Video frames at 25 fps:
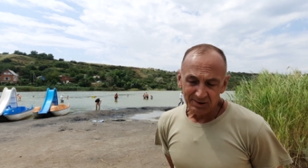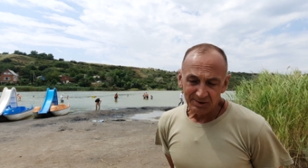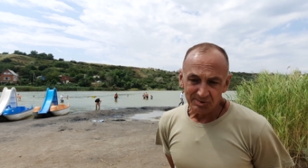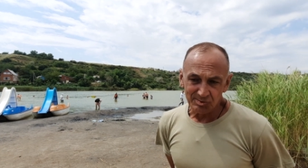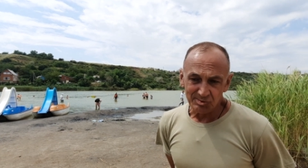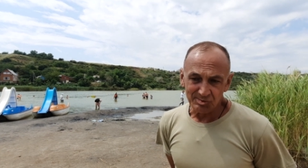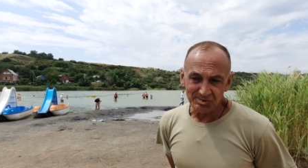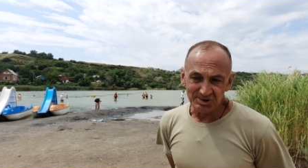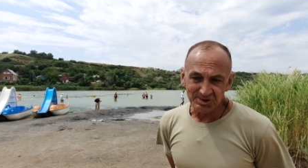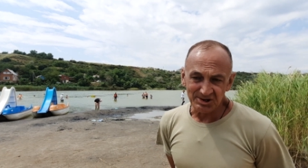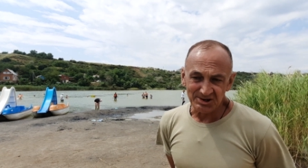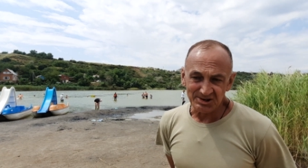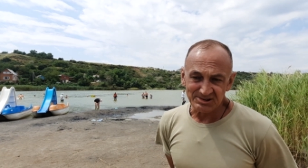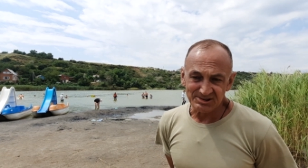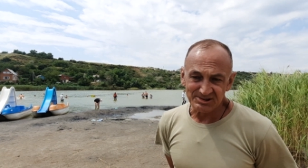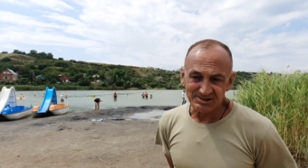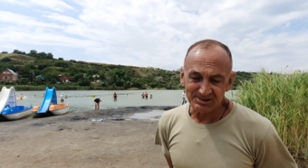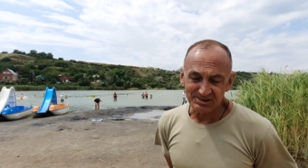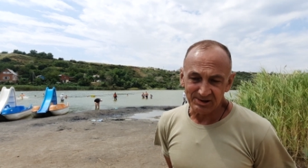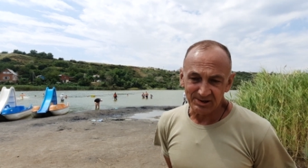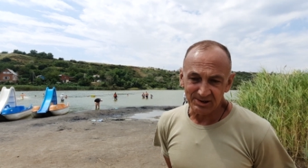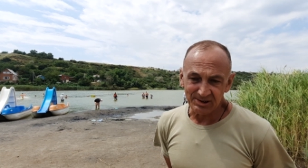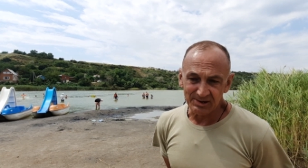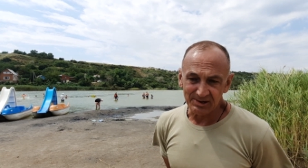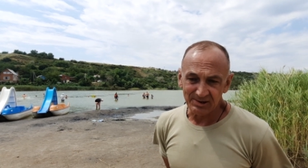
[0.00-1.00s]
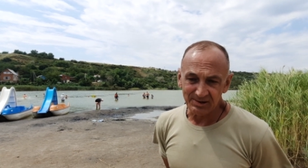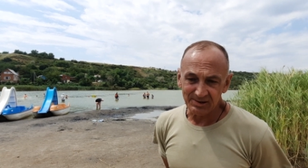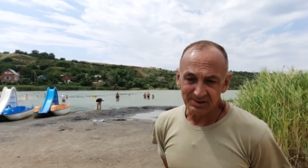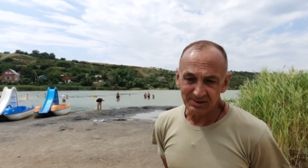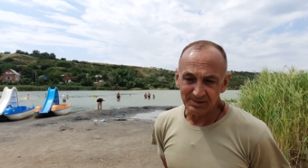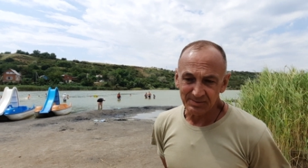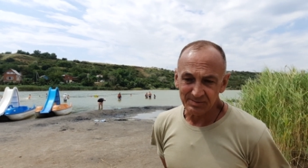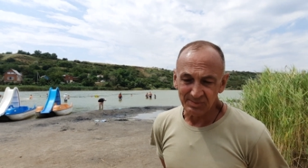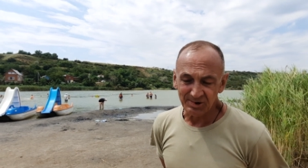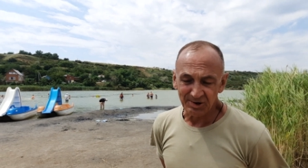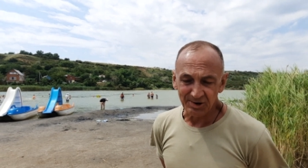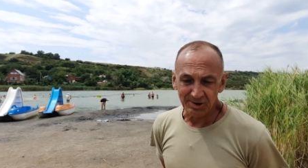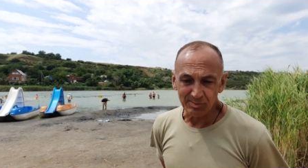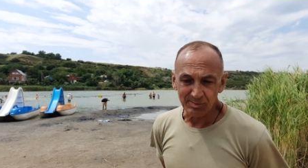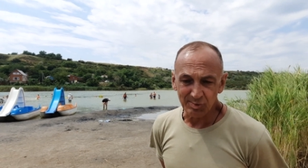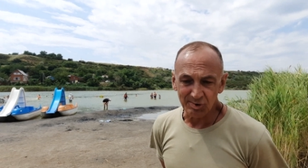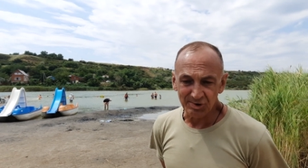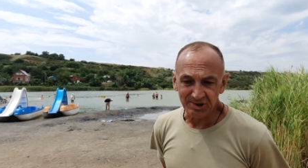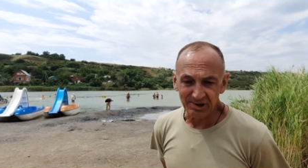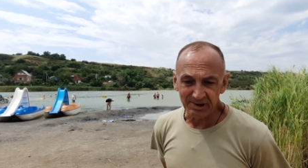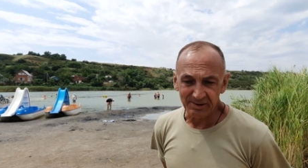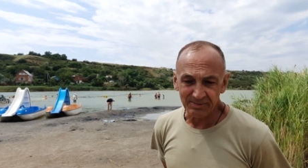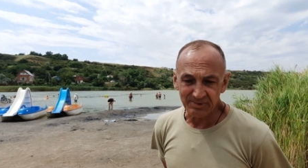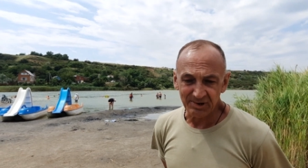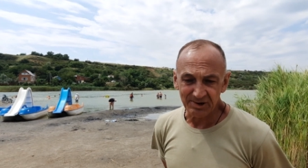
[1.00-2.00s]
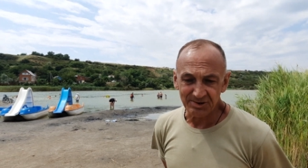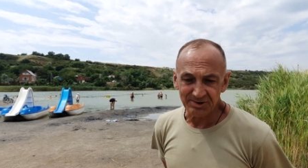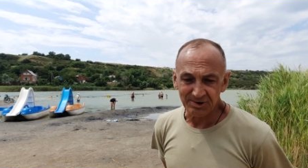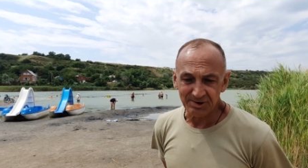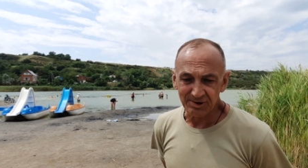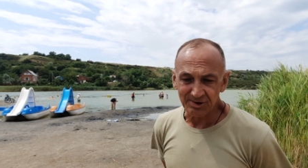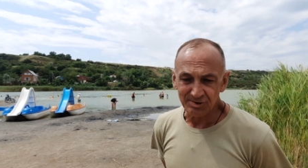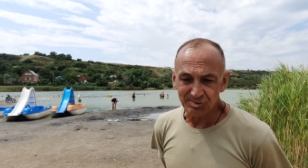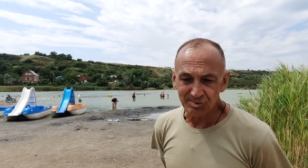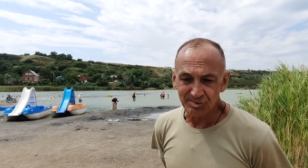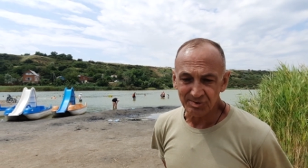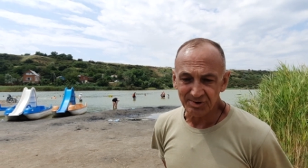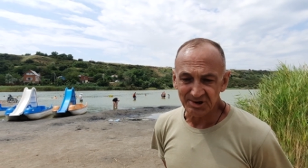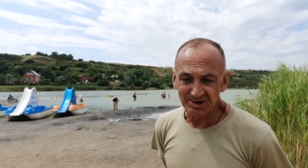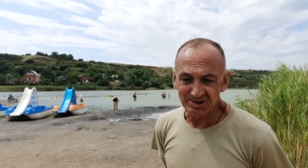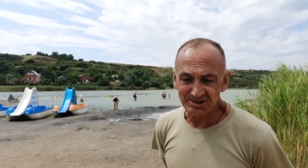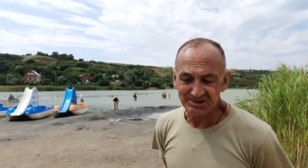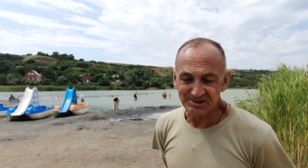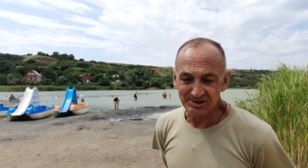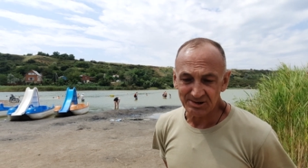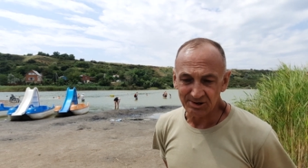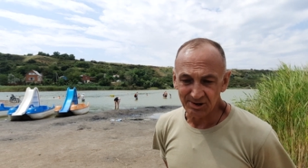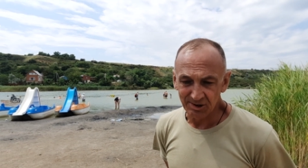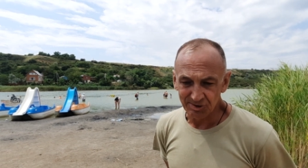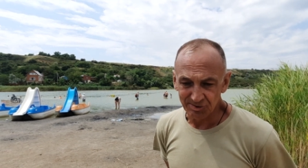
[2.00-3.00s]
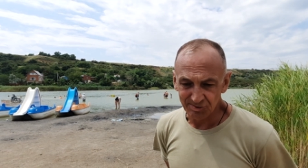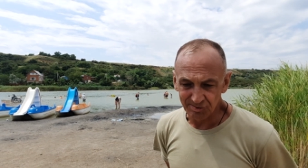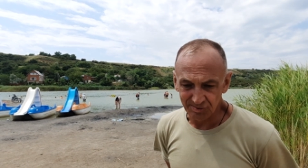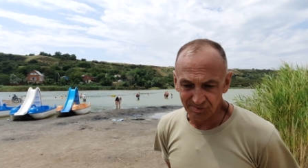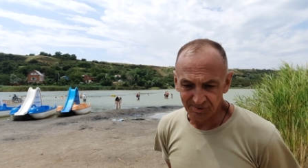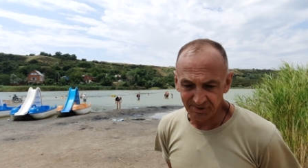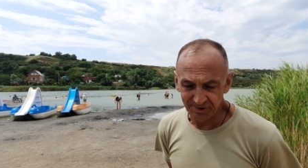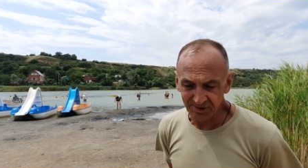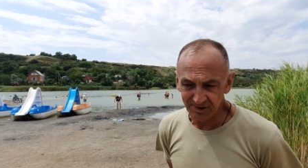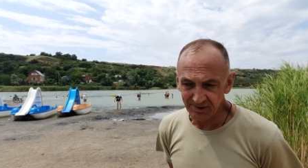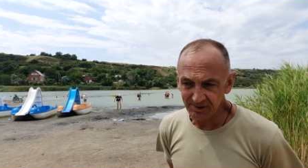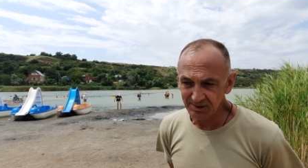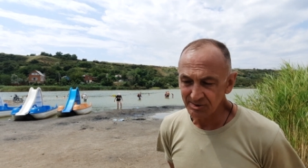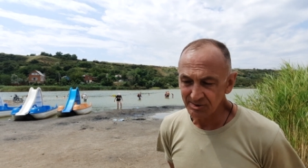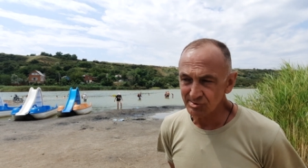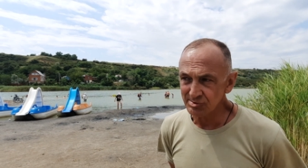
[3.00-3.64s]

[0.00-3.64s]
У нас на, мы работаем на территории санатория,